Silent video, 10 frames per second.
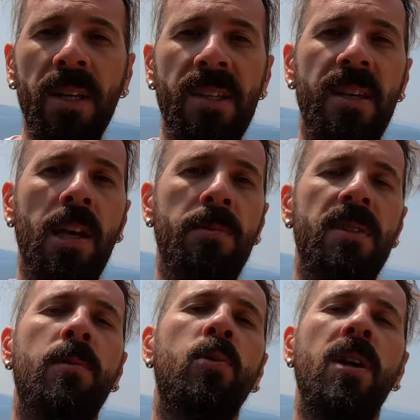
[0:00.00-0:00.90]

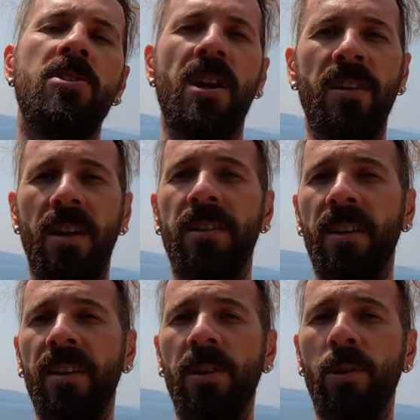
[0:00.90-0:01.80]
gezegenimizde bulunan
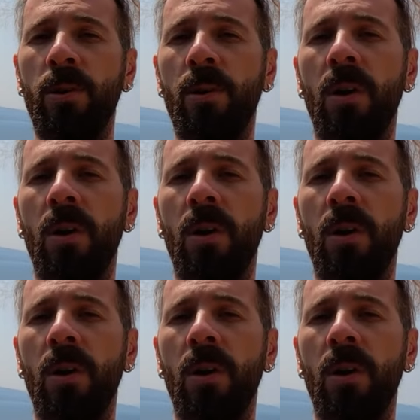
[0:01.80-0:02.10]
canlılardan geliyor.